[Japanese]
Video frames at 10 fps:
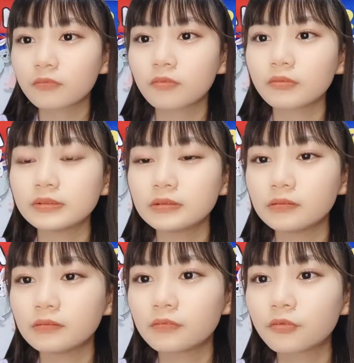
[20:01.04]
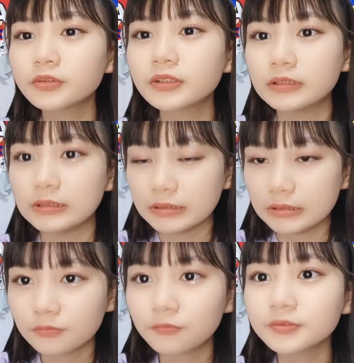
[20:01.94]
こ、こづち、
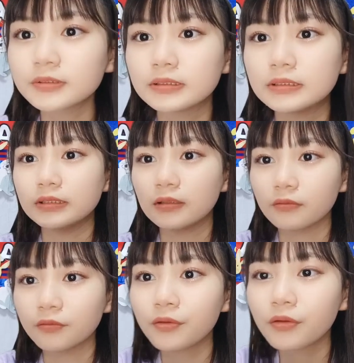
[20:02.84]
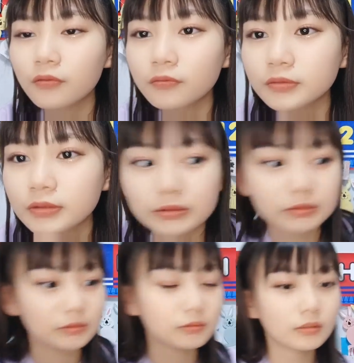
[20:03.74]
こづなんだ。ええー、こづ
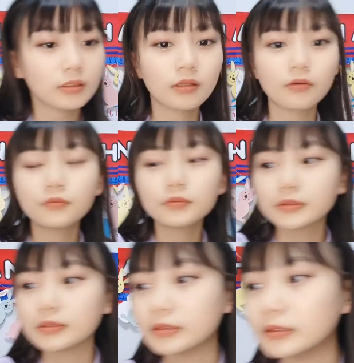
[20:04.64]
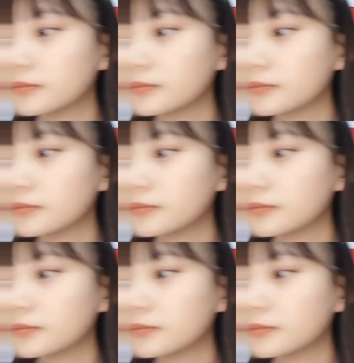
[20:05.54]
ち。こづち、